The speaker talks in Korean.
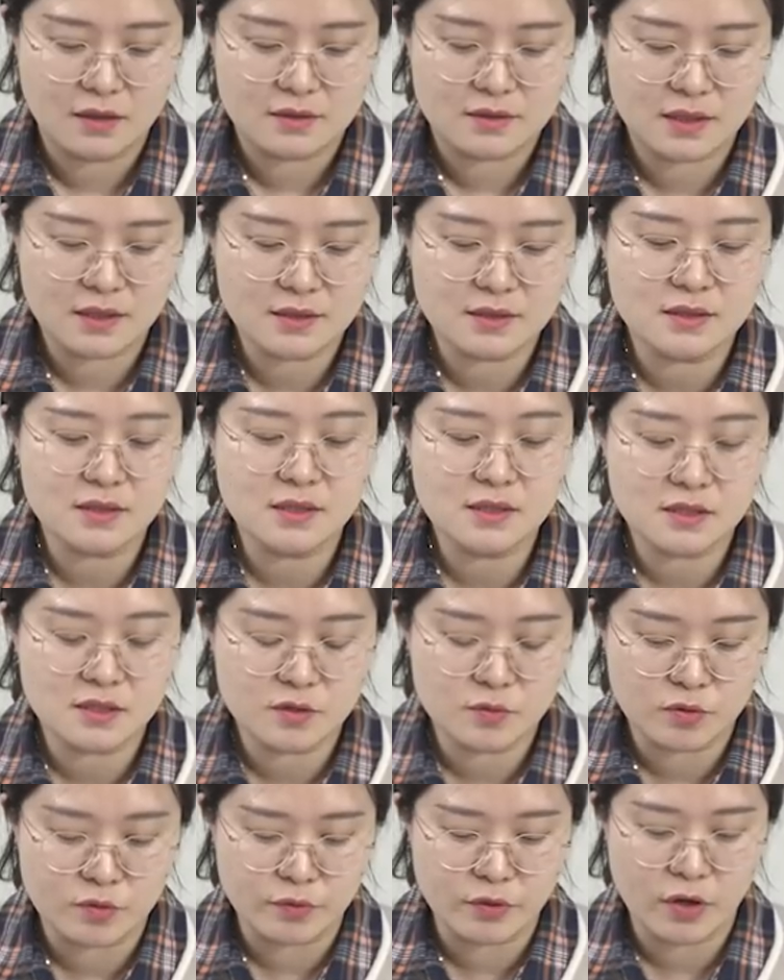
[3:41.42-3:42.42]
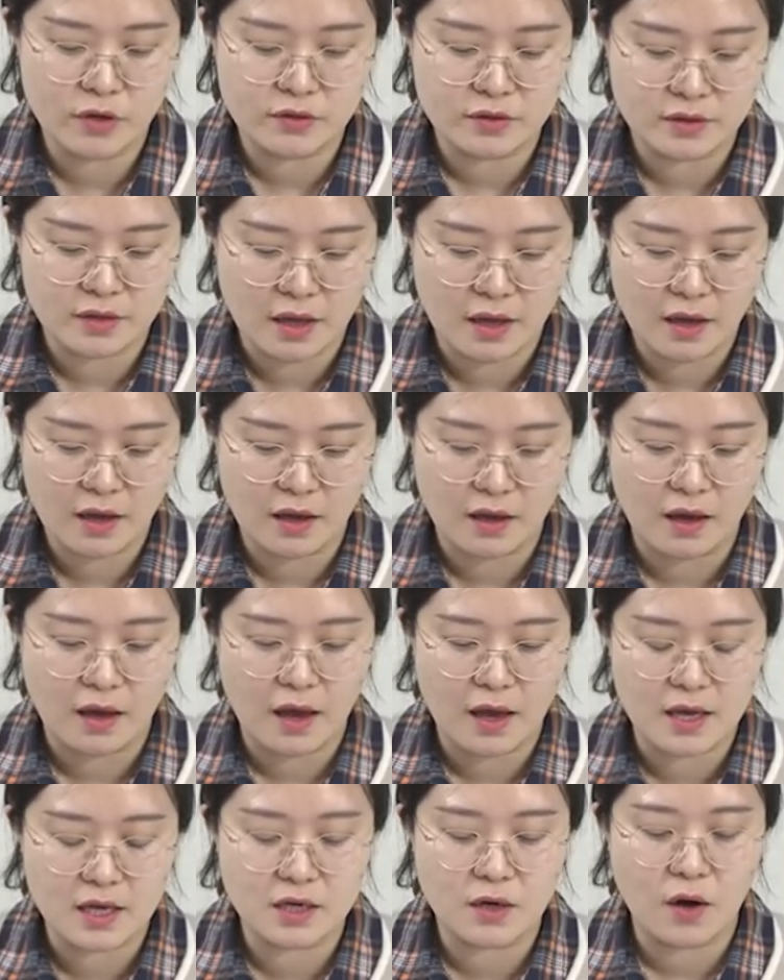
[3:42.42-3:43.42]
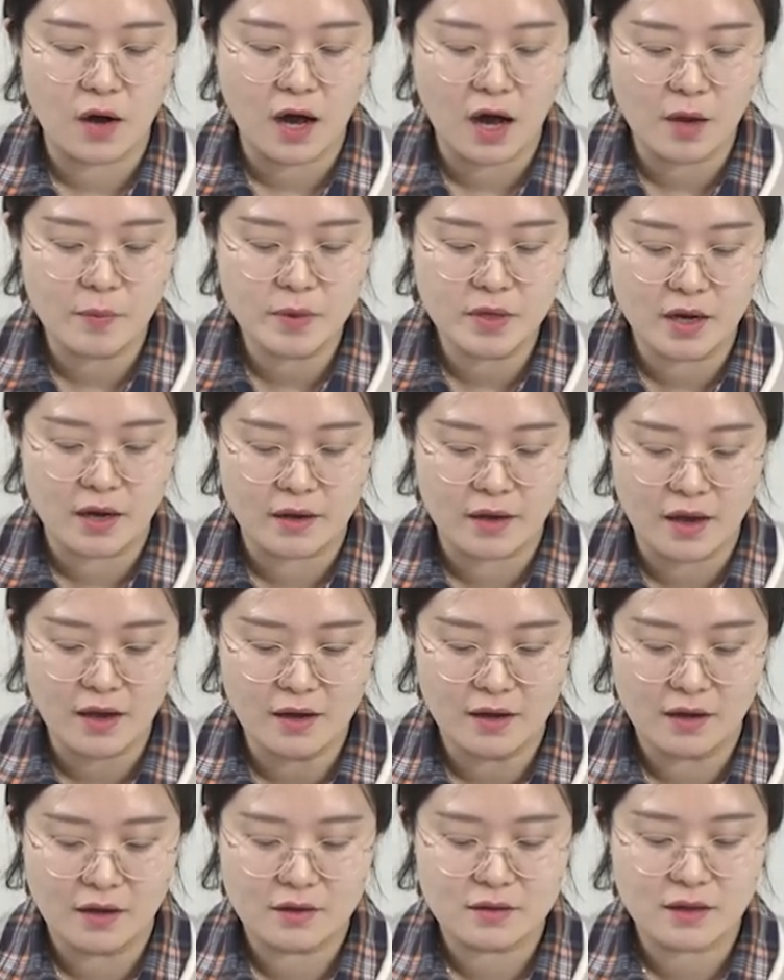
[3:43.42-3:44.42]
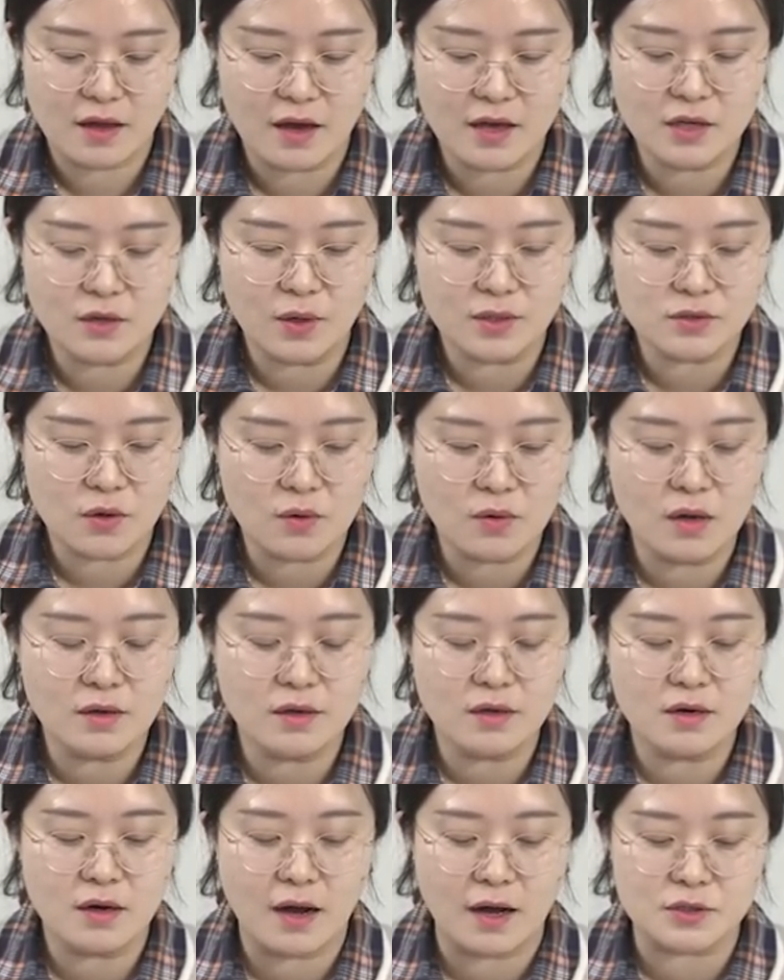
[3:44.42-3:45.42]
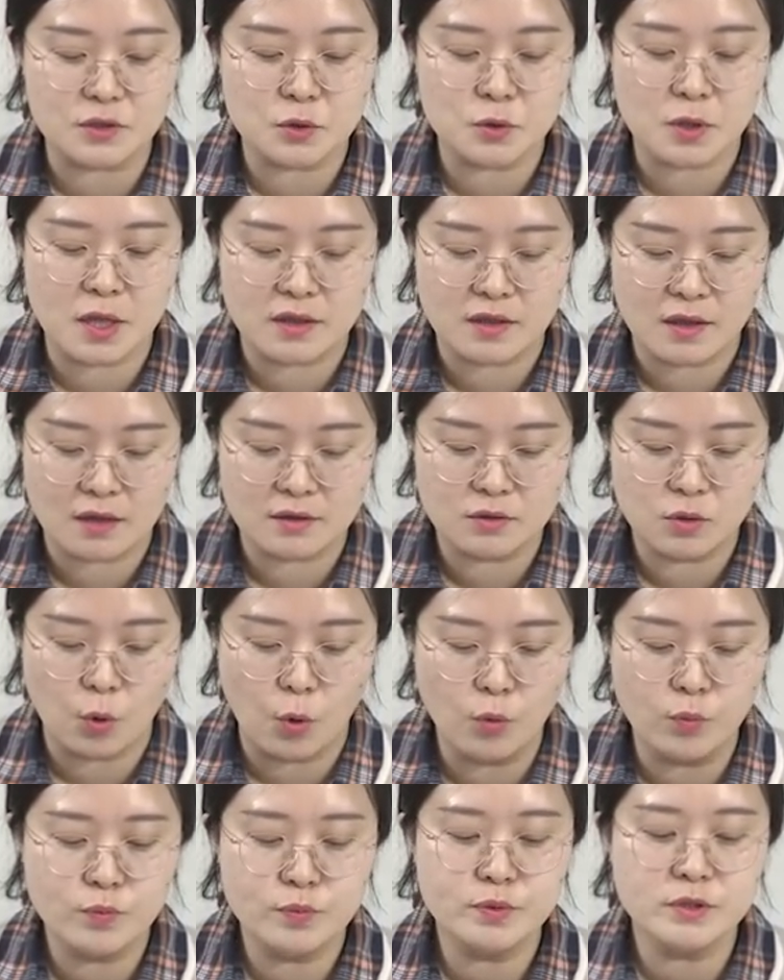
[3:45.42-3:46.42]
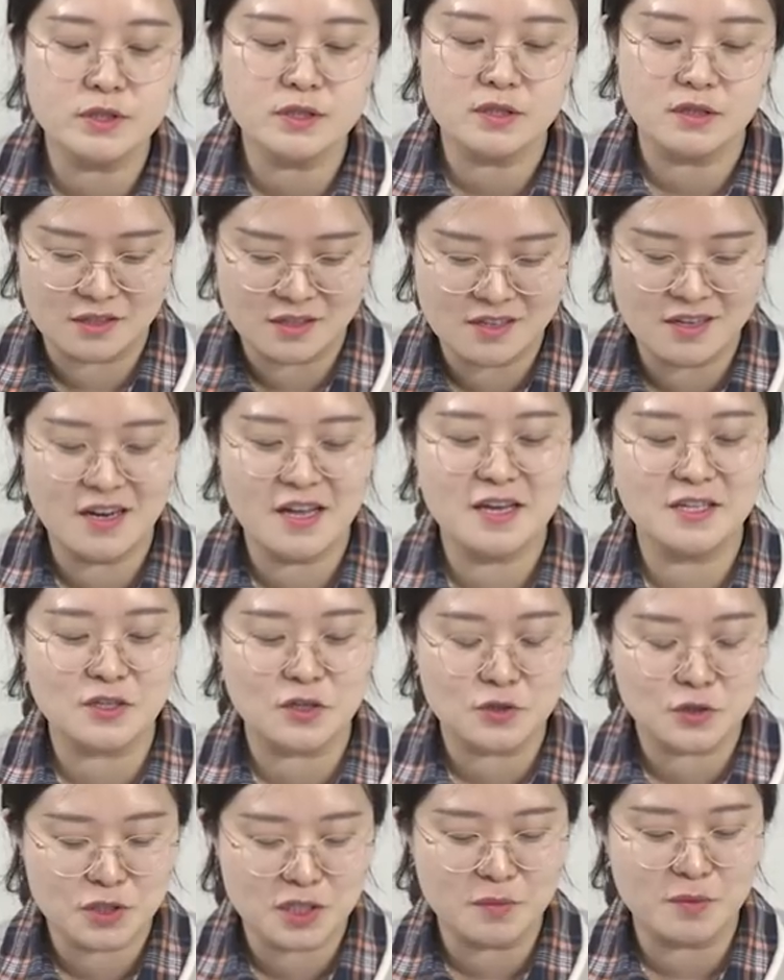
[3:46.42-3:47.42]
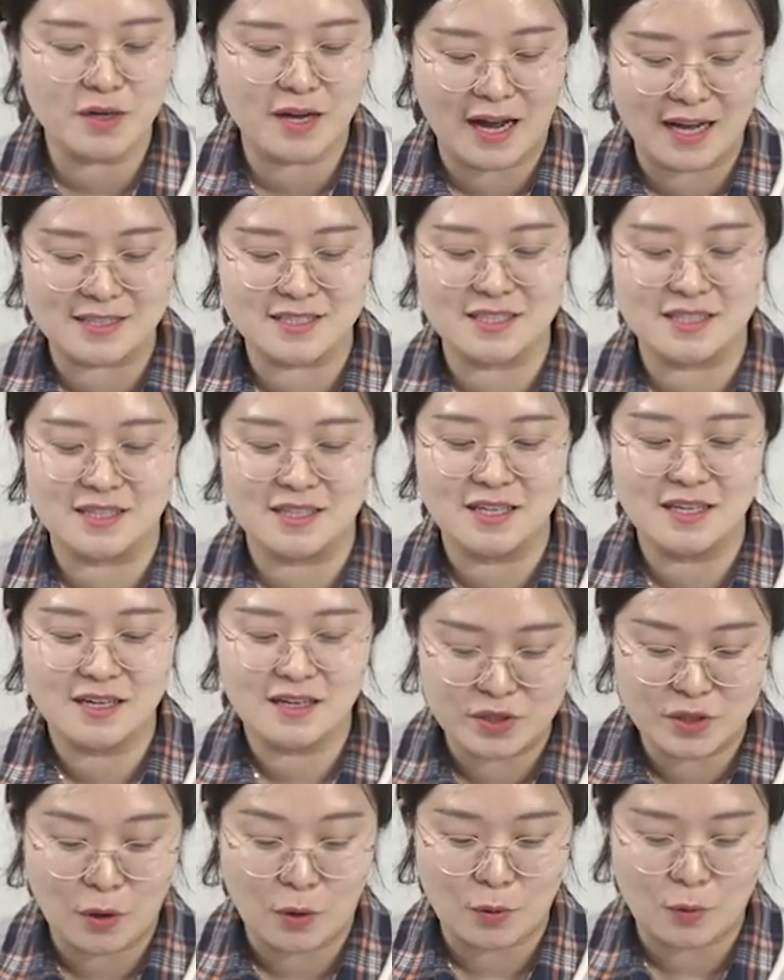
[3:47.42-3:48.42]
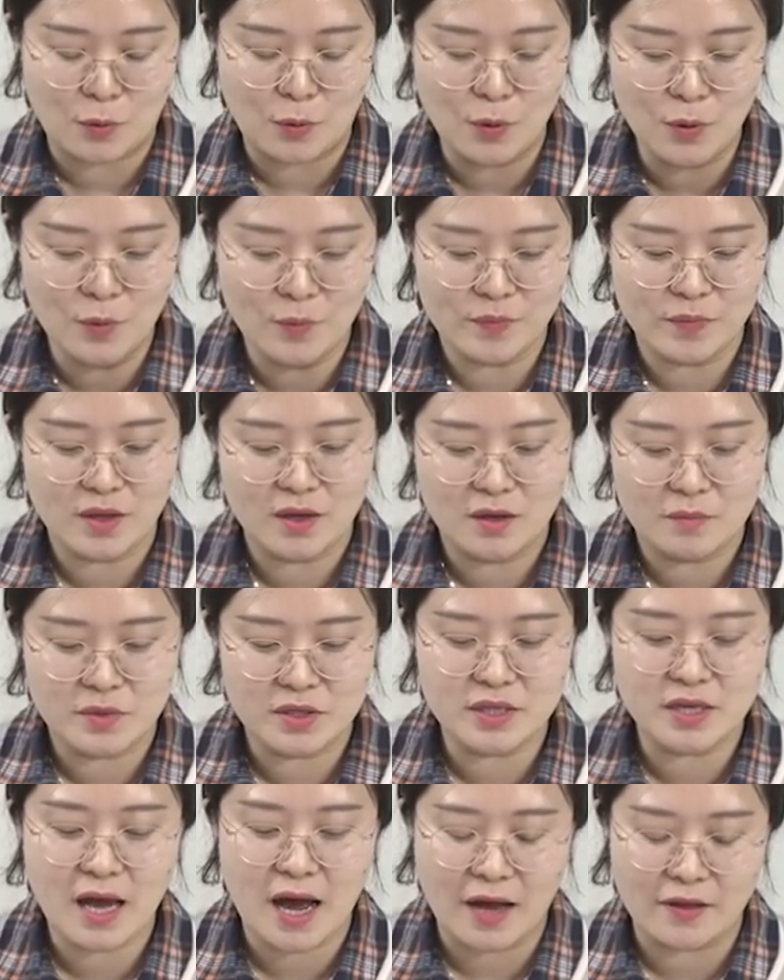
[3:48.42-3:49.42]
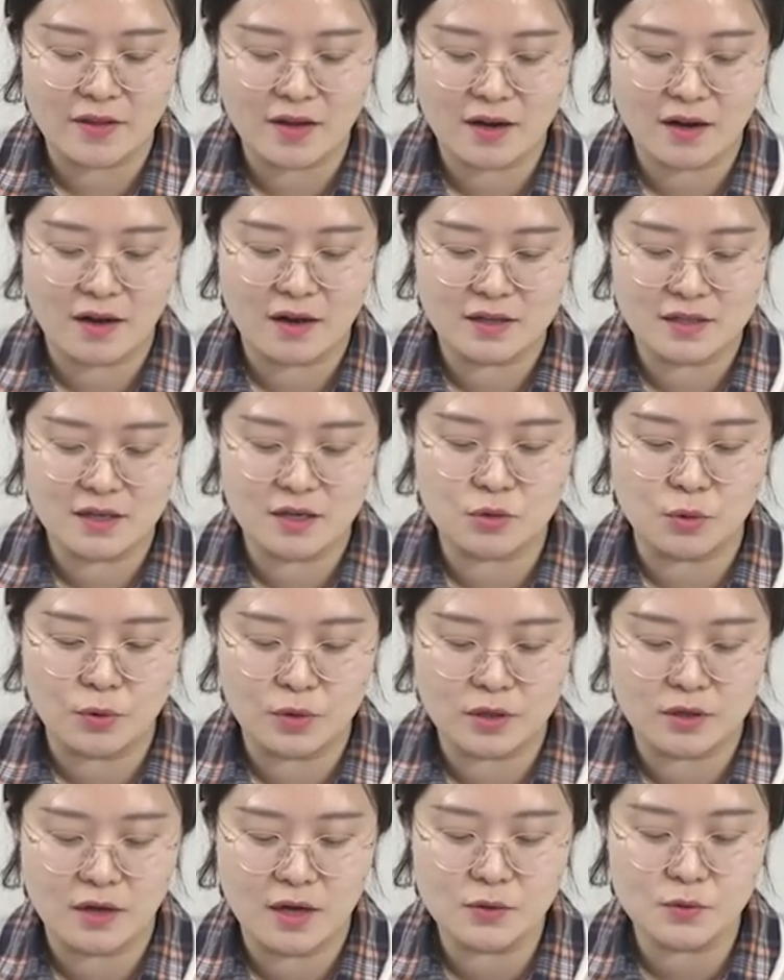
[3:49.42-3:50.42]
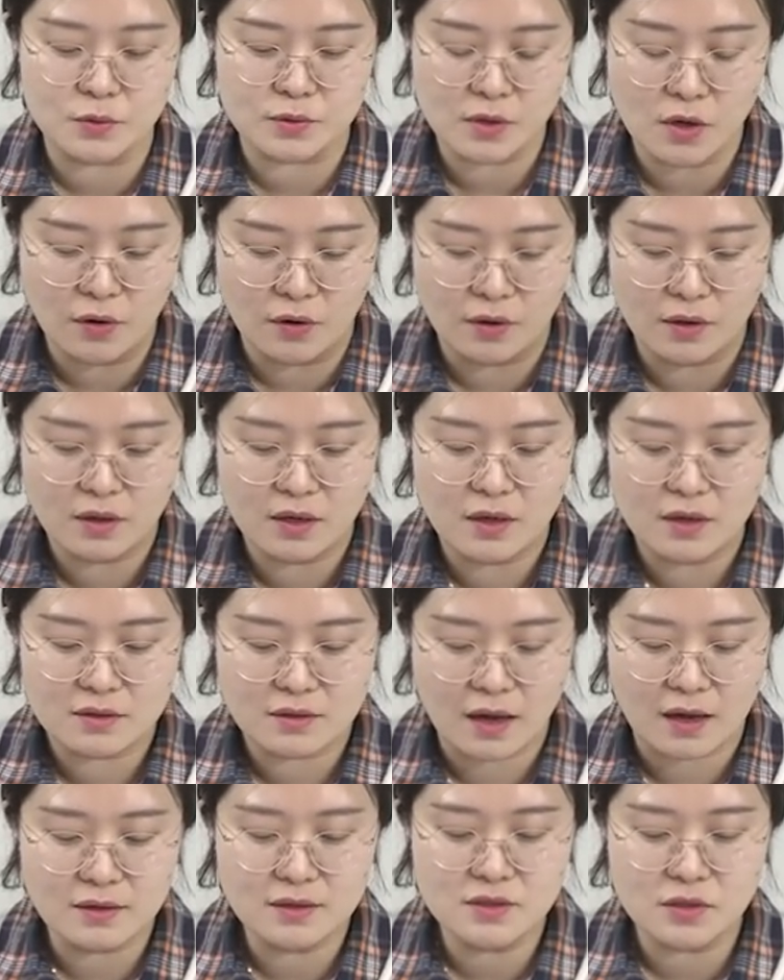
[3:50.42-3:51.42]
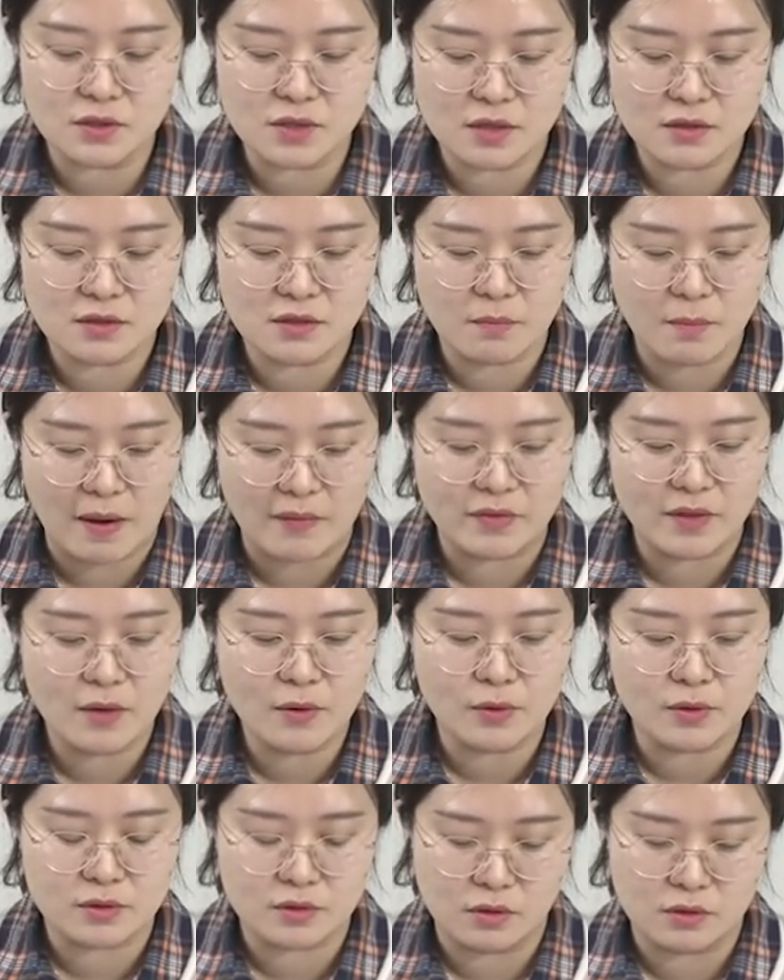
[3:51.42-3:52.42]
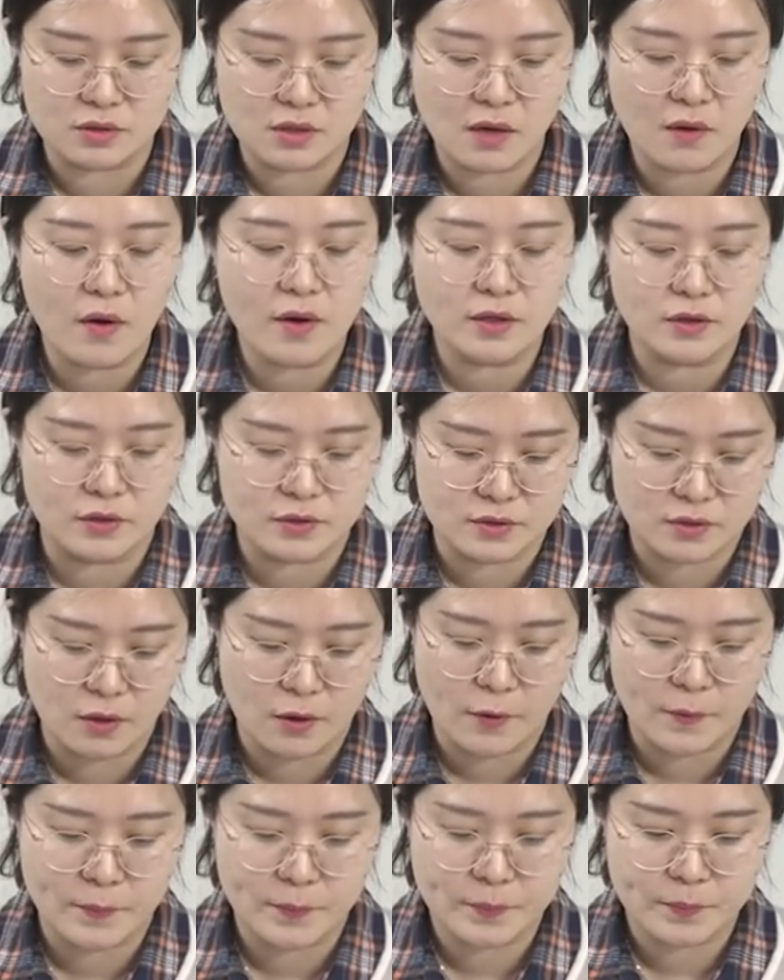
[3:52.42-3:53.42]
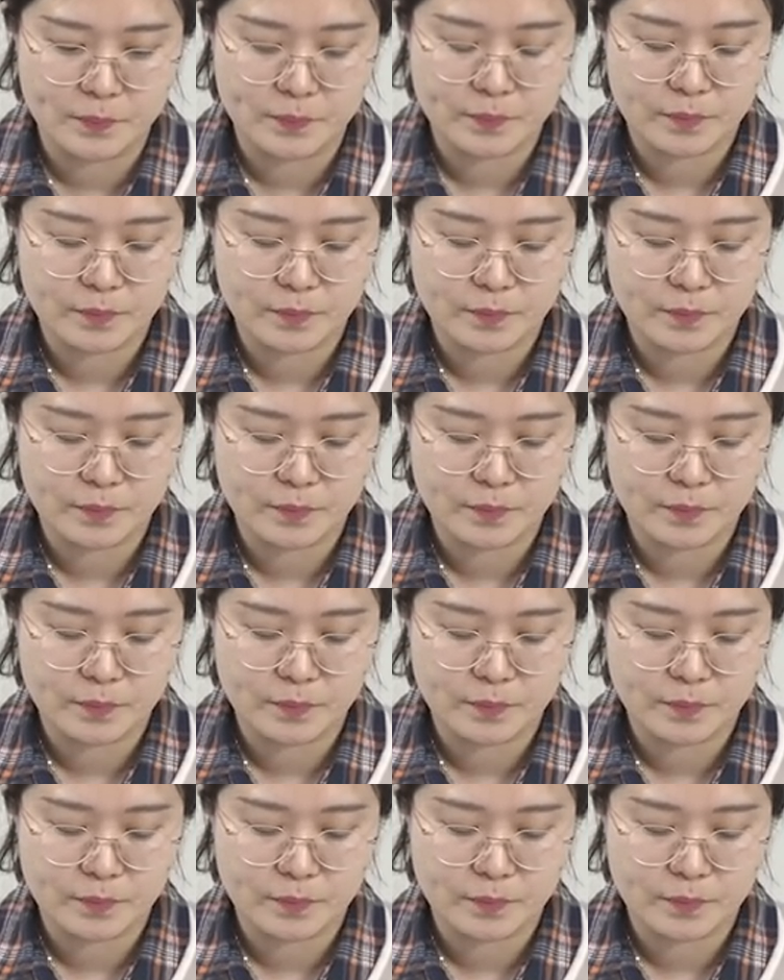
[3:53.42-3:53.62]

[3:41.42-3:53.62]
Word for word: 섹스리스 부부였는데 애인과 합의하에 타인과 성관계를 가져도 된다는 오픈 릴레이션십을 가진 B였고 B의 아내가 이에 동의를 해줘서 다른 여자들을 만나고 있던 상황이었어요.